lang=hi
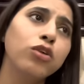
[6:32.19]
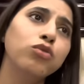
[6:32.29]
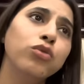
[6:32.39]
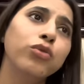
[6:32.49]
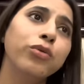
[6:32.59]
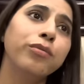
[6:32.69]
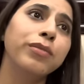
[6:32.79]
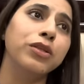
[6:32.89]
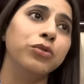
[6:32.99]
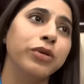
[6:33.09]
तो
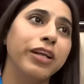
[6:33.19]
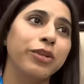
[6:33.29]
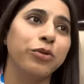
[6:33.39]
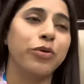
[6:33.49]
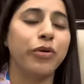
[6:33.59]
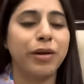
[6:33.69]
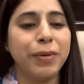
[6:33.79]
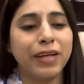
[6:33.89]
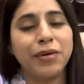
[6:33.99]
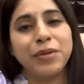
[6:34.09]
मनु के लिए थोड़ा हो रहा है
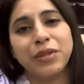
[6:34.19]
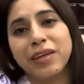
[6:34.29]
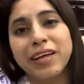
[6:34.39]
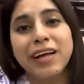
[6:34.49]
मैंने कहा मैंने